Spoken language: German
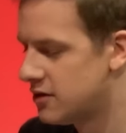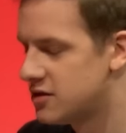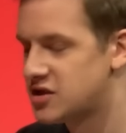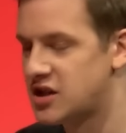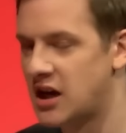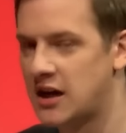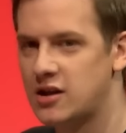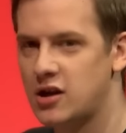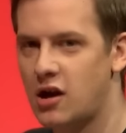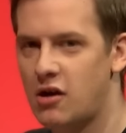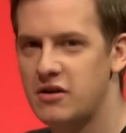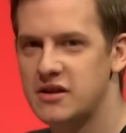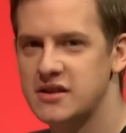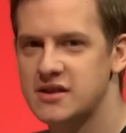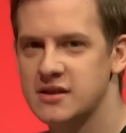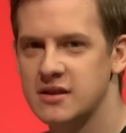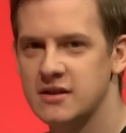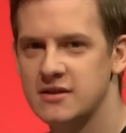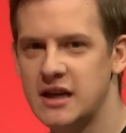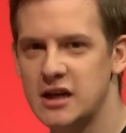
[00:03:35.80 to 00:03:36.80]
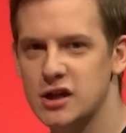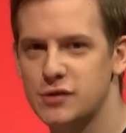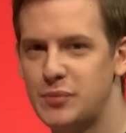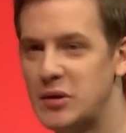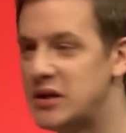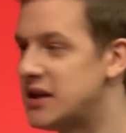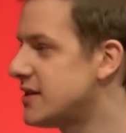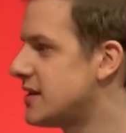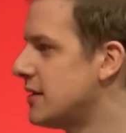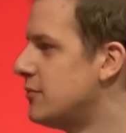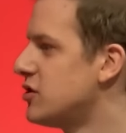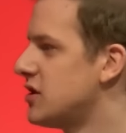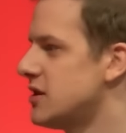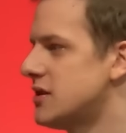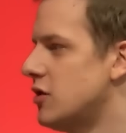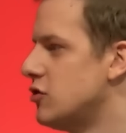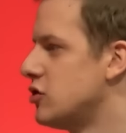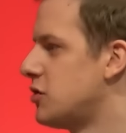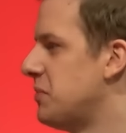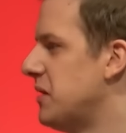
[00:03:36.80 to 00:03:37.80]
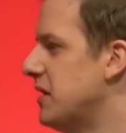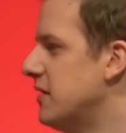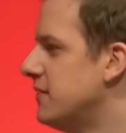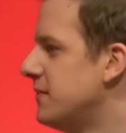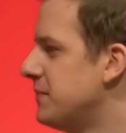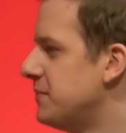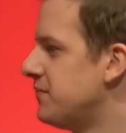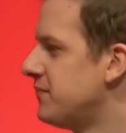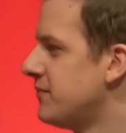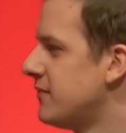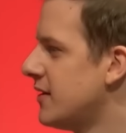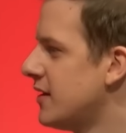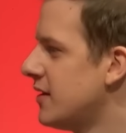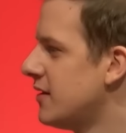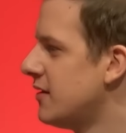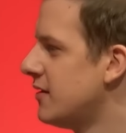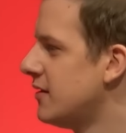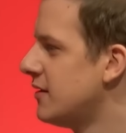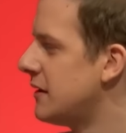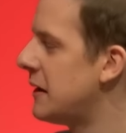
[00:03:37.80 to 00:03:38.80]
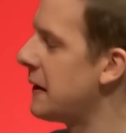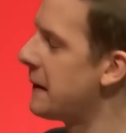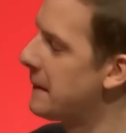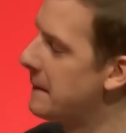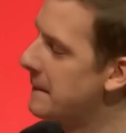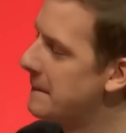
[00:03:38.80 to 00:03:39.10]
Chuck Norris, der spielt das, dann muss er es ausspielen. Ja, es gab auch noch